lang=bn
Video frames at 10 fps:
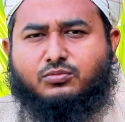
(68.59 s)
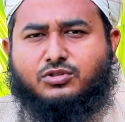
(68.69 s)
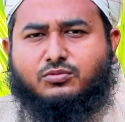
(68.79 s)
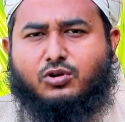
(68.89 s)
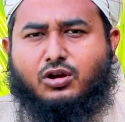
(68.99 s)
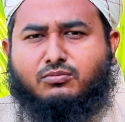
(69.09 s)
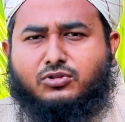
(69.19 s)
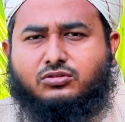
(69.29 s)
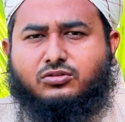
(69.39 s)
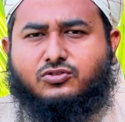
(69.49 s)
নবীজি
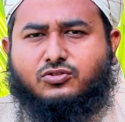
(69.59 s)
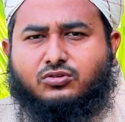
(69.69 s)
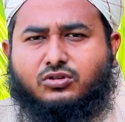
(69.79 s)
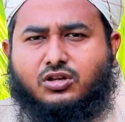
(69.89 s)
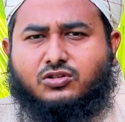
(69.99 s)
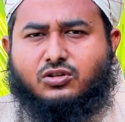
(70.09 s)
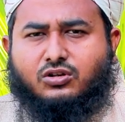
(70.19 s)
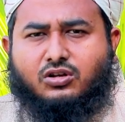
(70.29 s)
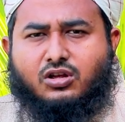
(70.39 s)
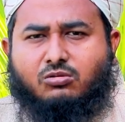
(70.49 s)
মোহাম্মদুর রসুল্লাহ
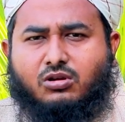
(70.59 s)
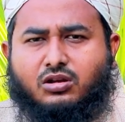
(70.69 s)
সাল্লাহ